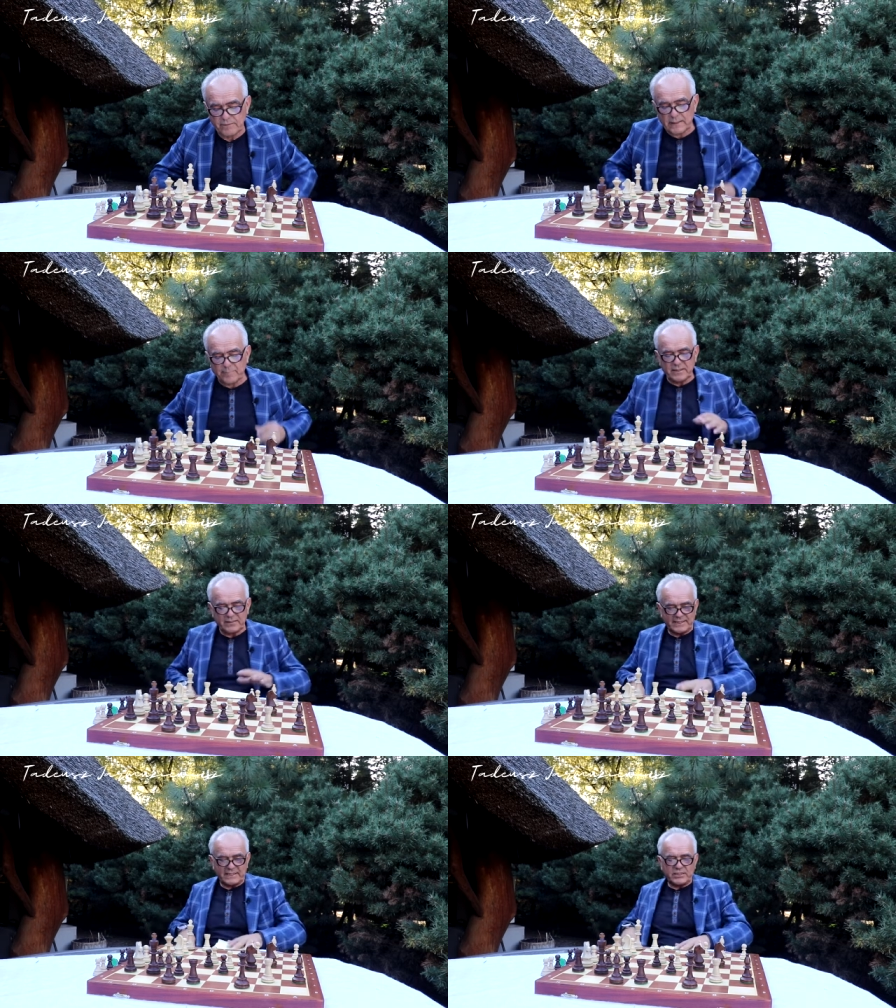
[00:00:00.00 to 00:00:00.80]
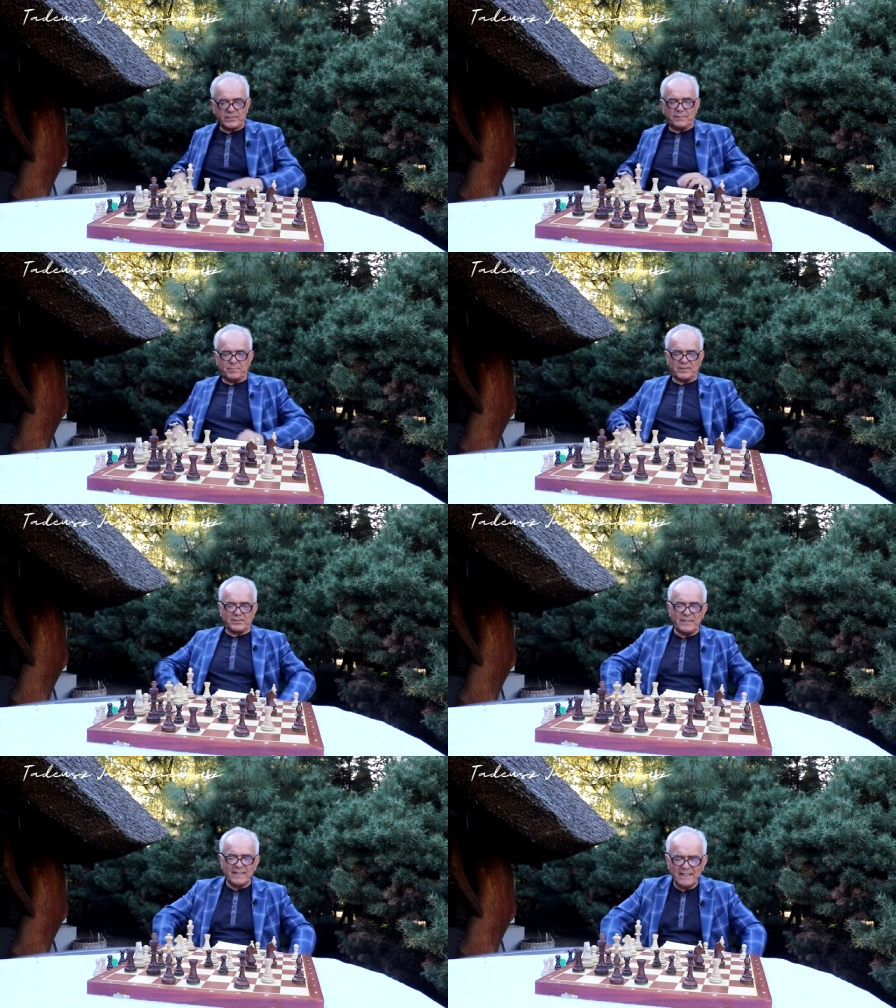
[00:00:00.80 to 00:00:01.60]
Witam Państwa serdecznie po
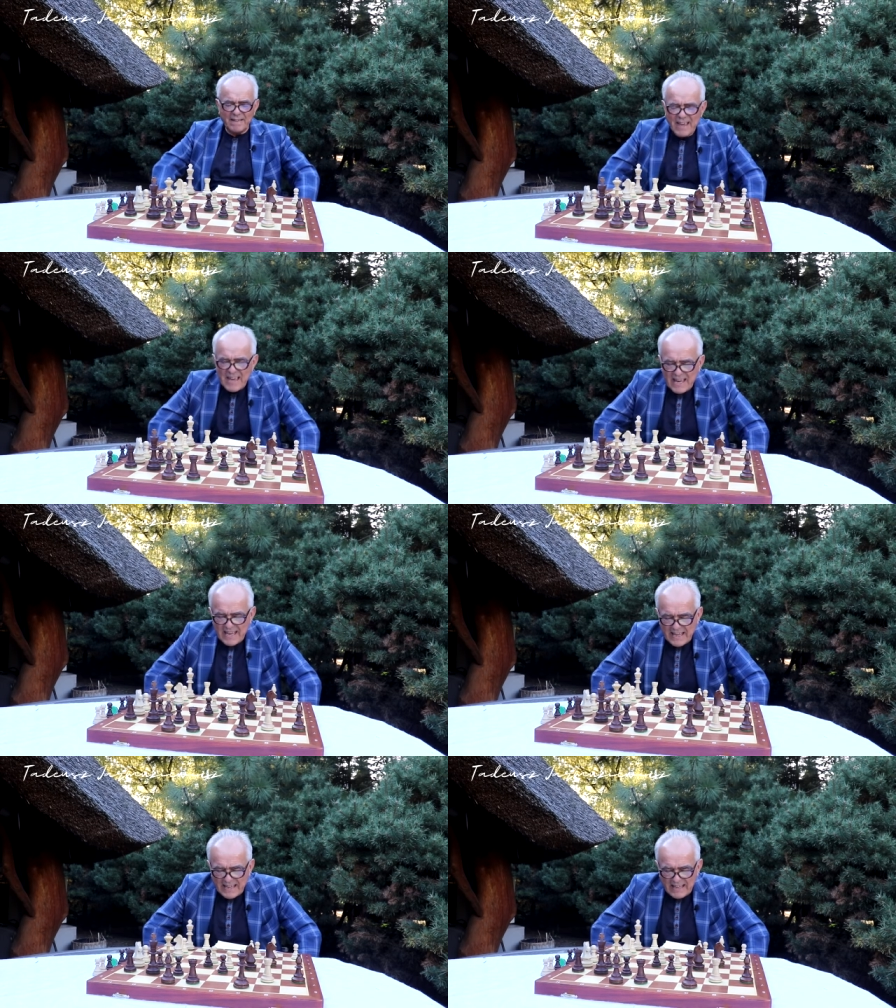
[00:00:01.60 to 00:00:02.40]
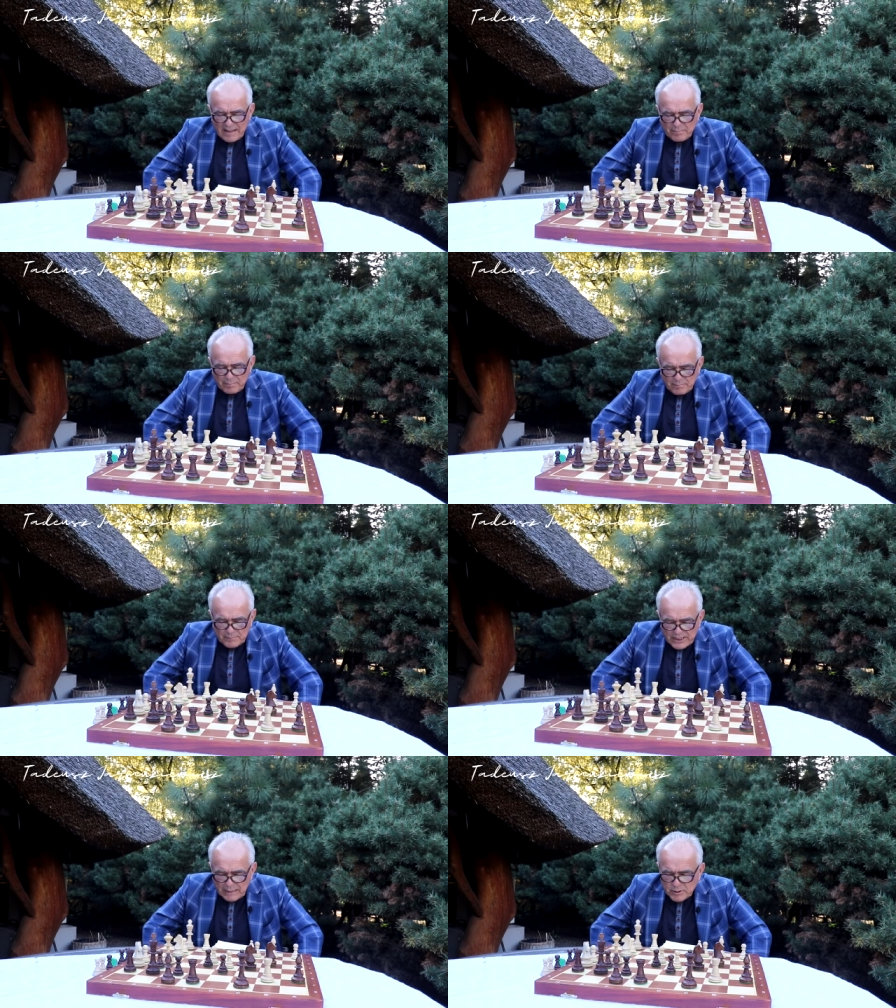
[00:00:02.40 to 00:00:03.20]
raz kolejny.
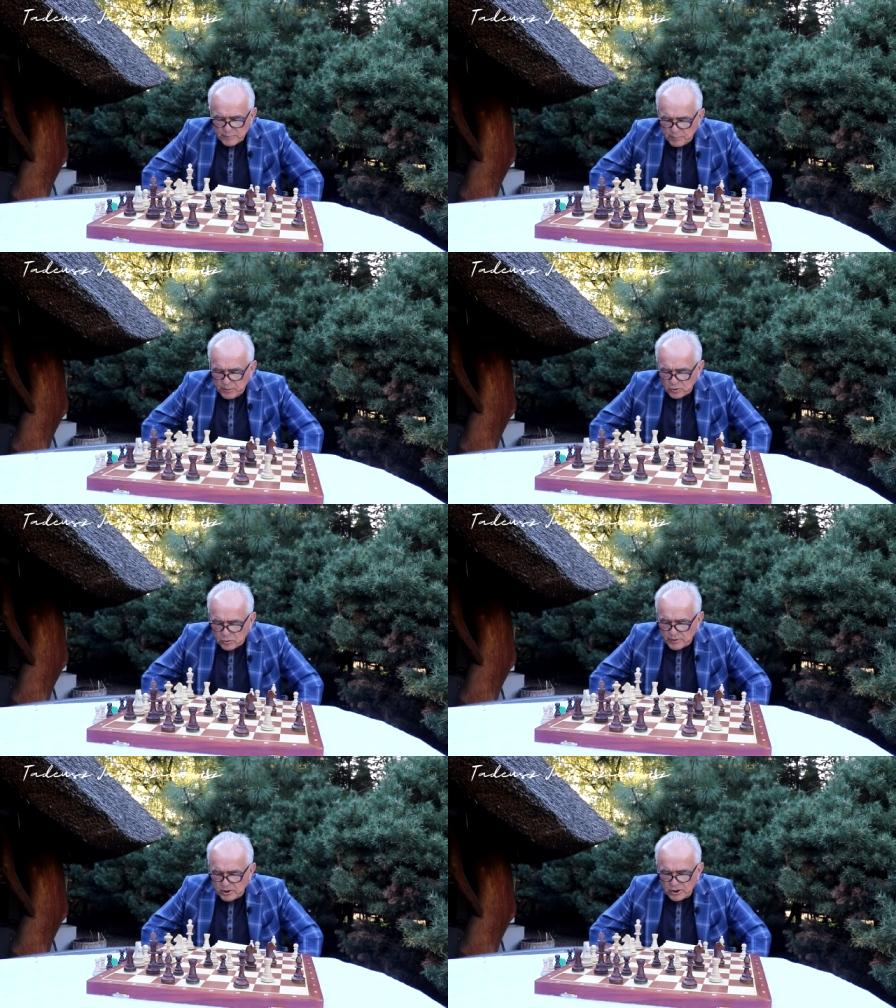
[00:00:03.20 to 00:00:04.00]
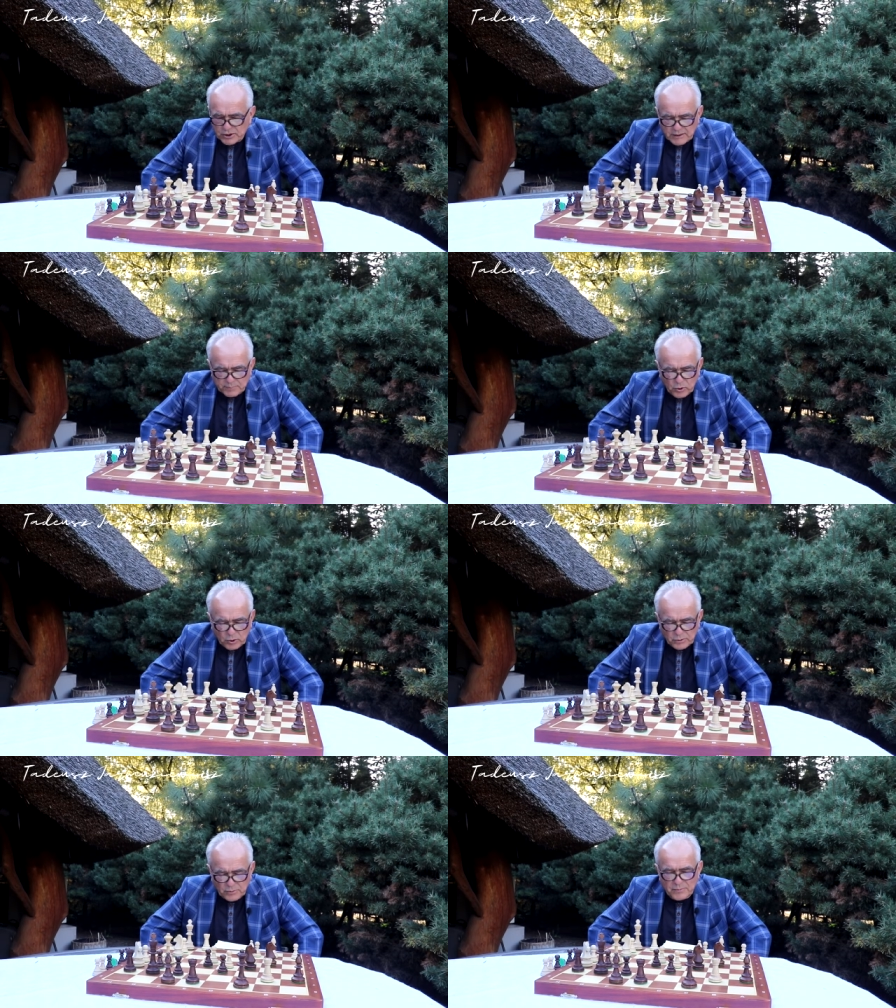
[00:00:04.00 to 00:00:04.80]
Myślałem, że przy piątku będzie troszeczkę
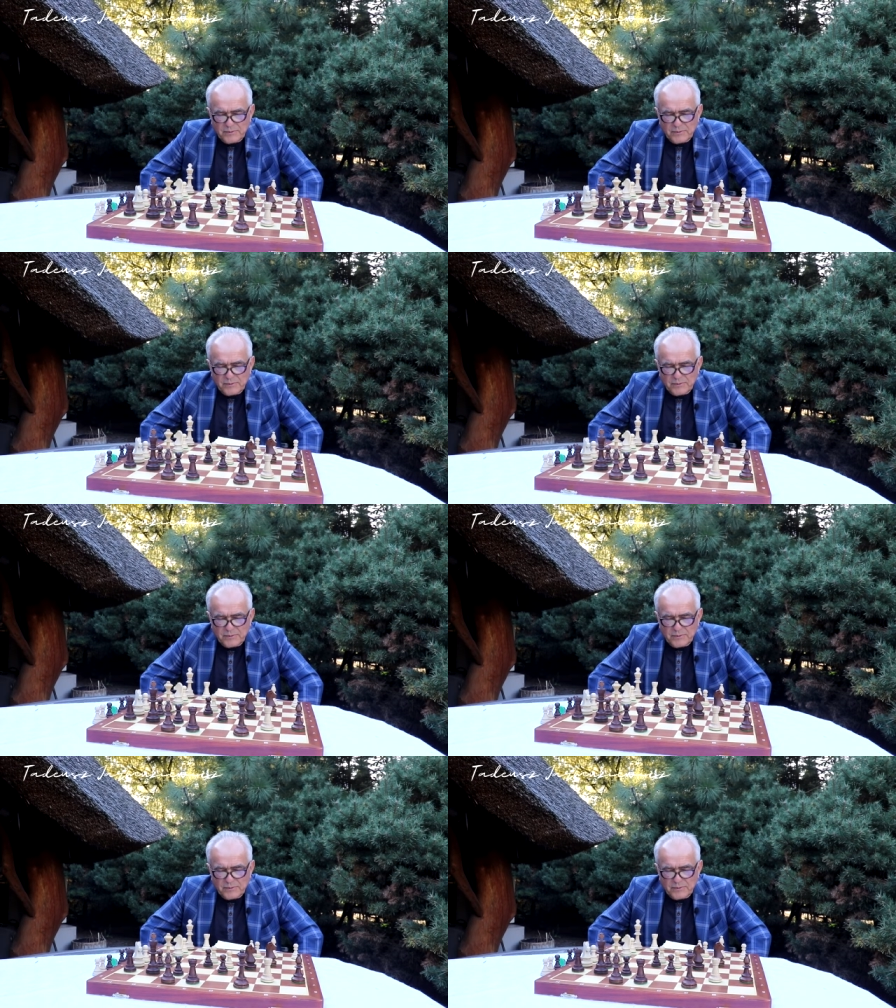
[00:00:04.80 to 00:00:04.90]
spokoju.